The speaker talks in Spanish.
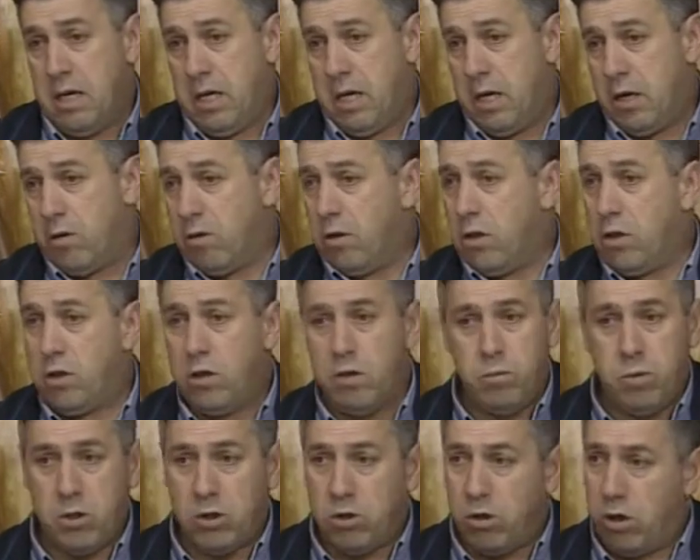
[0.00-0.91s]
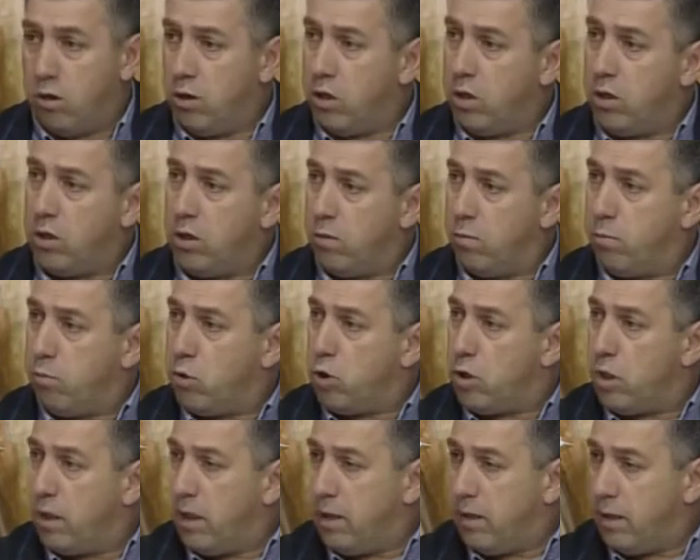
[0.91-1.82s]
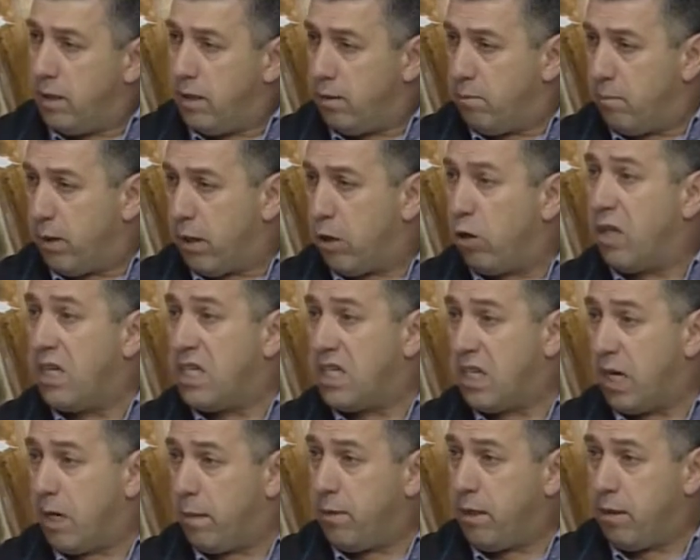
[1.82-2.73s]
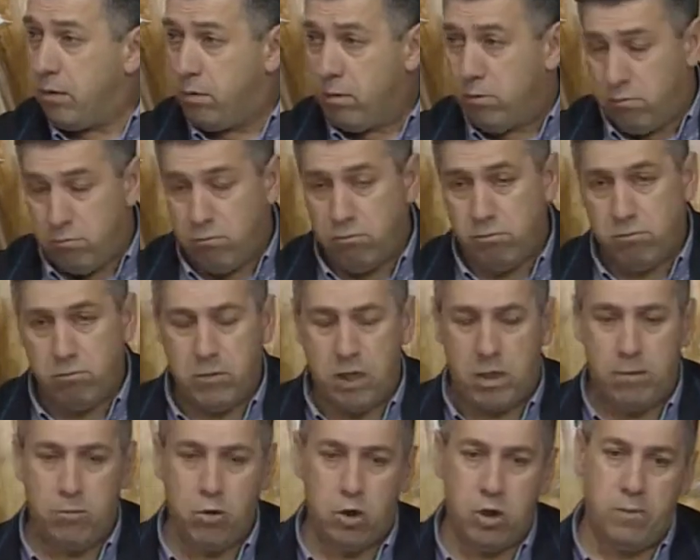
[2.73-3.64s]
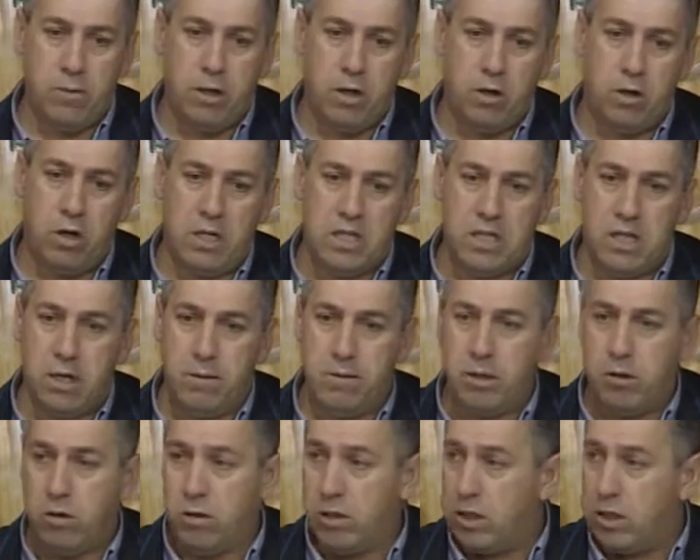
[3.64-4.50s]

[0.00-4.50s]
Y con eso dispuesto a los pues, mejor el saneamiento, tenemos que mejorar el saneamiento.